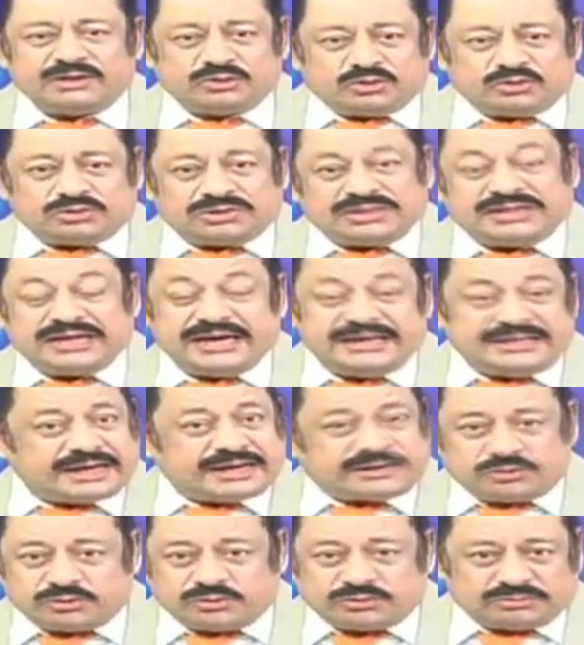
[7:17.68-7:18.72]
তো সেইটা
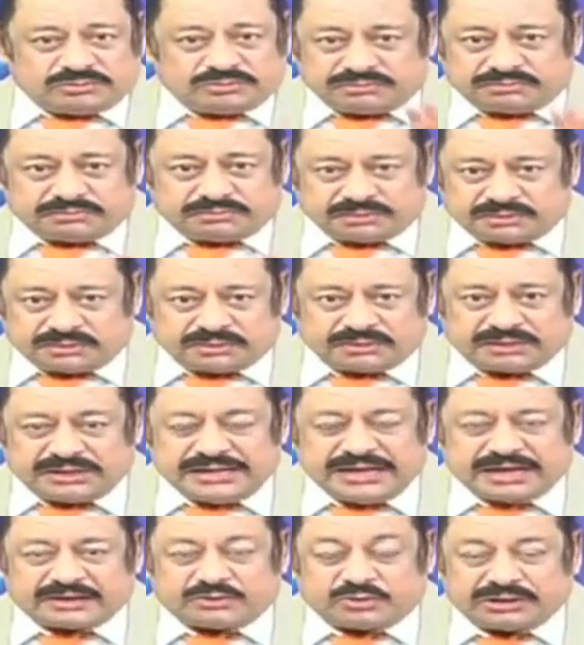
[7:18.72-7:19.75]
একটু
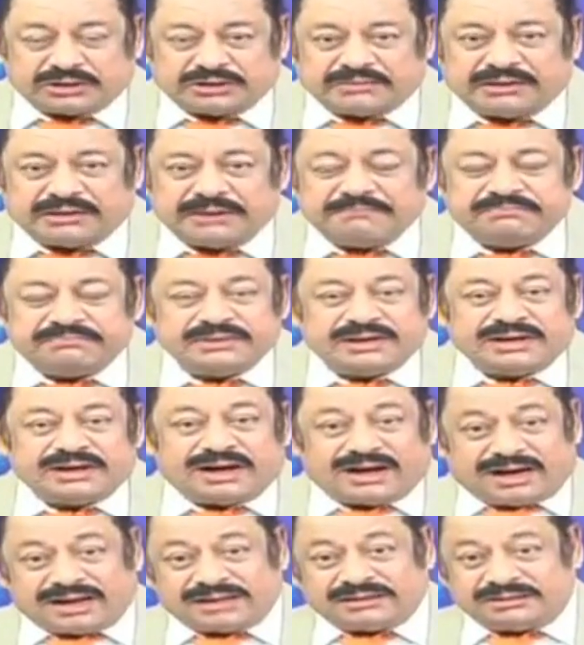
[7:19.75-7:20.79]
ক্লিয়ার করে দেওয়া
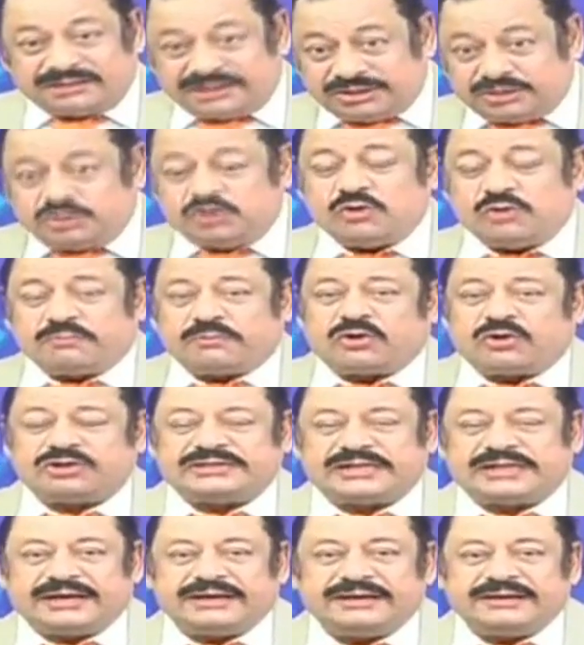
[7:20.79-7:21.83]
আর দ্বিতীয়
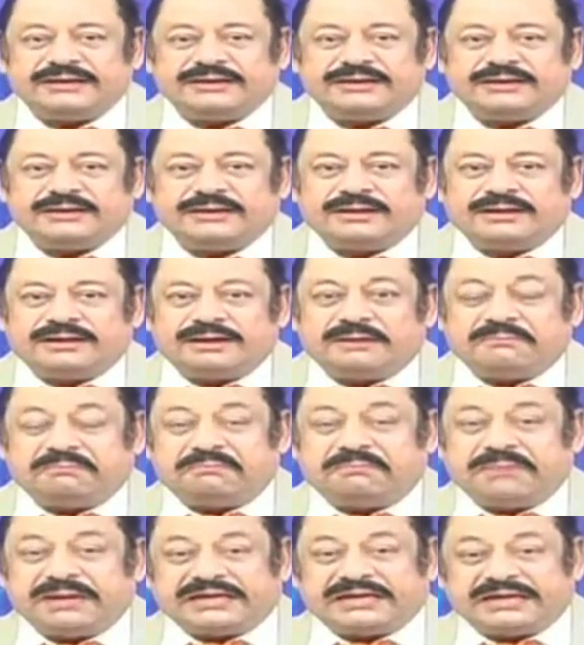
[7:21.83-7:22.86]
পর্যায়ে
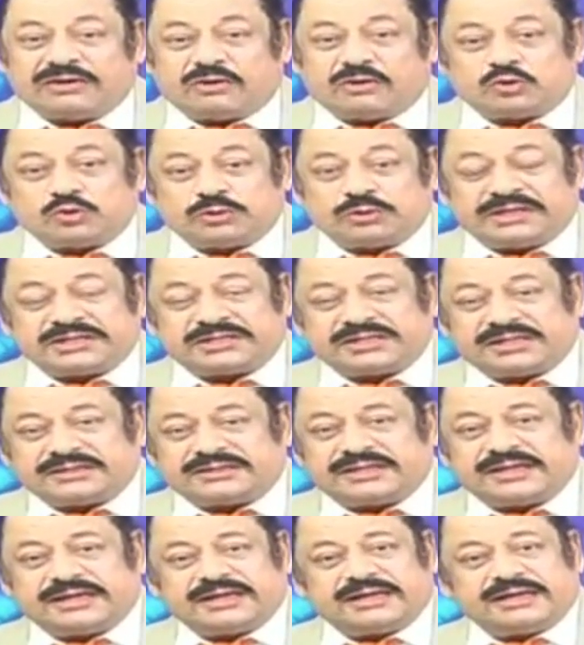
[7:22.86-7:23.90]
পেটের অসুখের
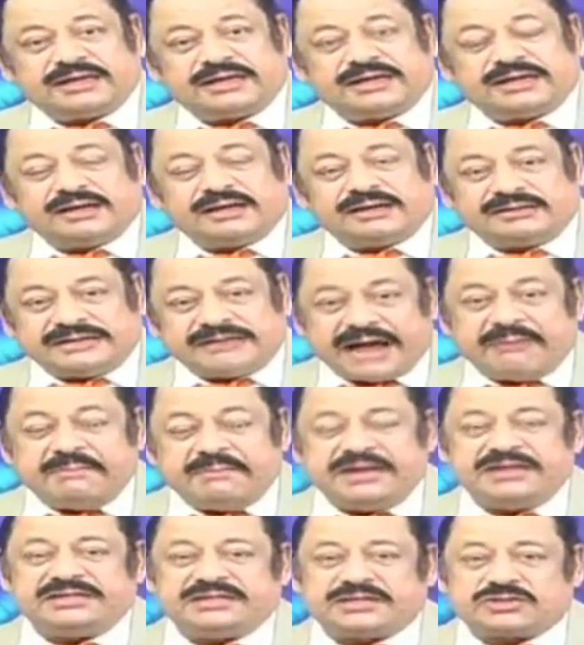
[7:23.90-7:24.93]
সাথে
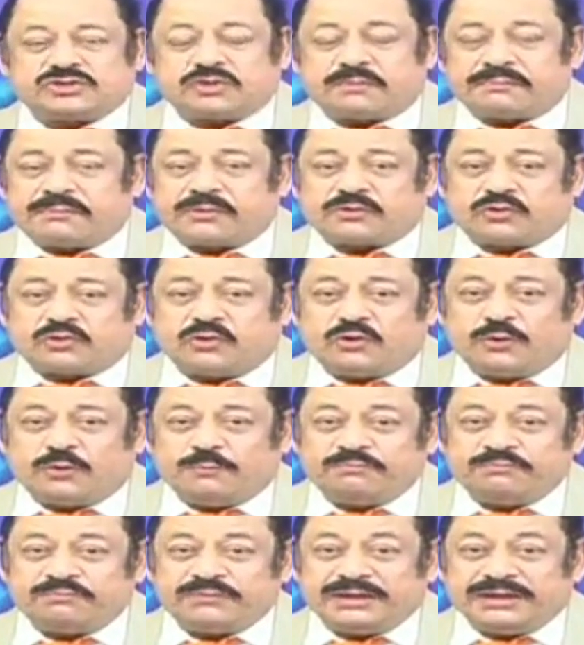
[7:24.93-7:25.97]
ডায়াবেটিসের সম্পর্ক
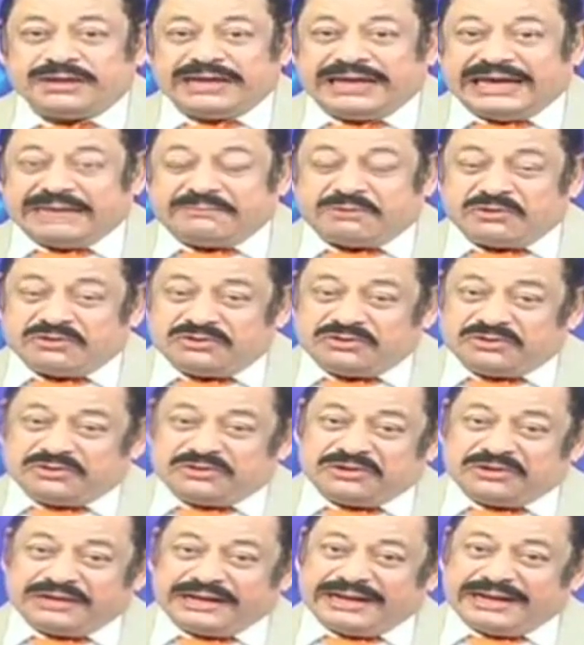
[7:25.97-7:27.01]
এবং
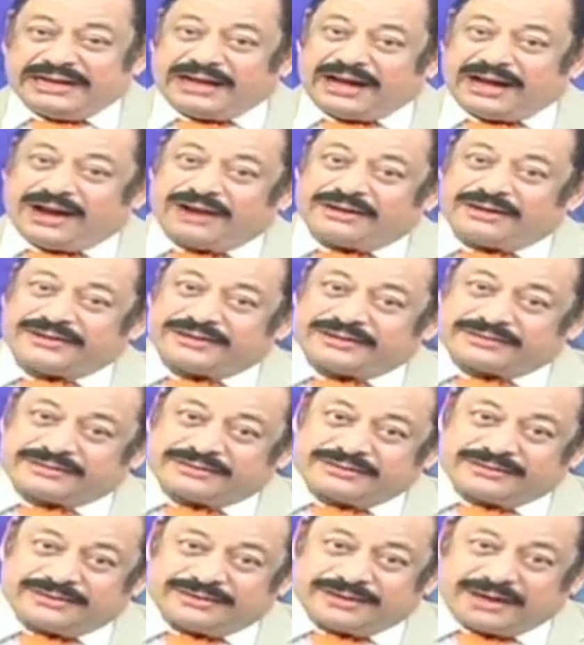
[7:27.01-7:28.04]
হার্টের
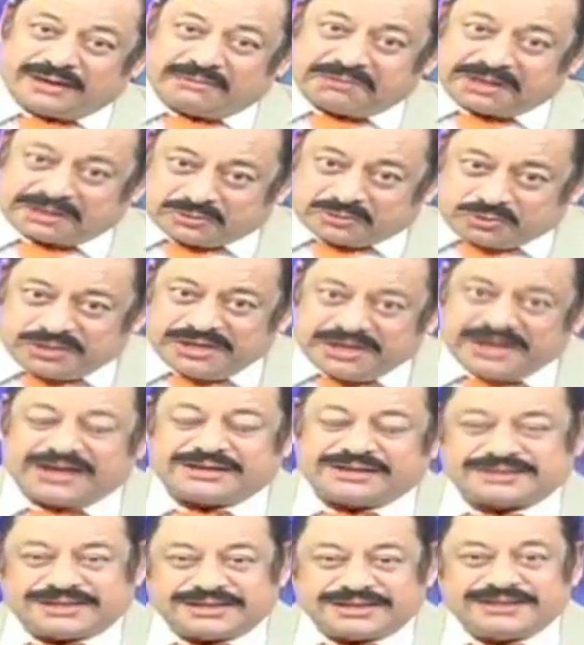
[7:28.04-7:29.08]
আবার ঘুরিয়ে
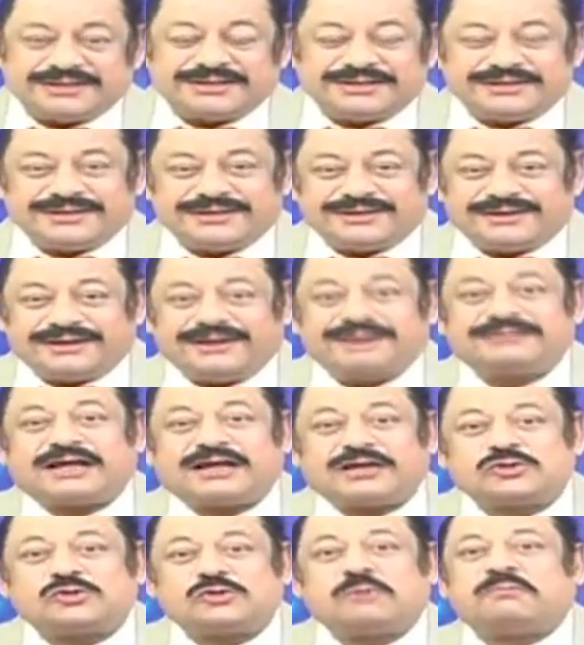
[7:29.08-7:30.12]
আসে
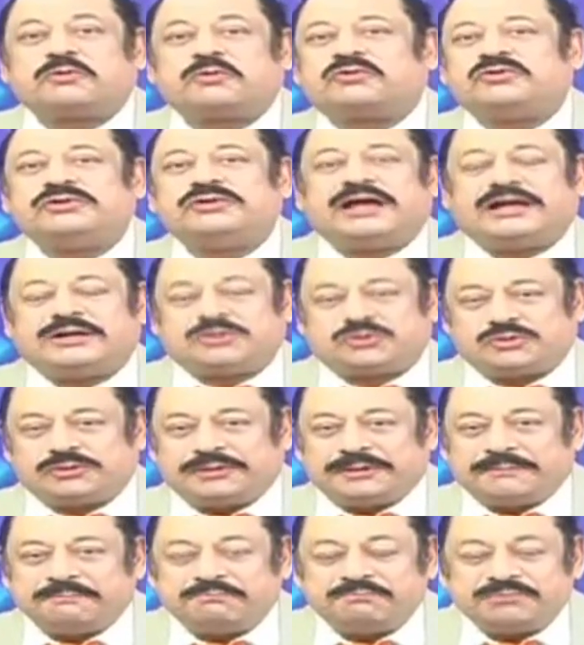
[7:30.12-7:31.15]
তার সম্পর্ক নিয়ে আলোচনা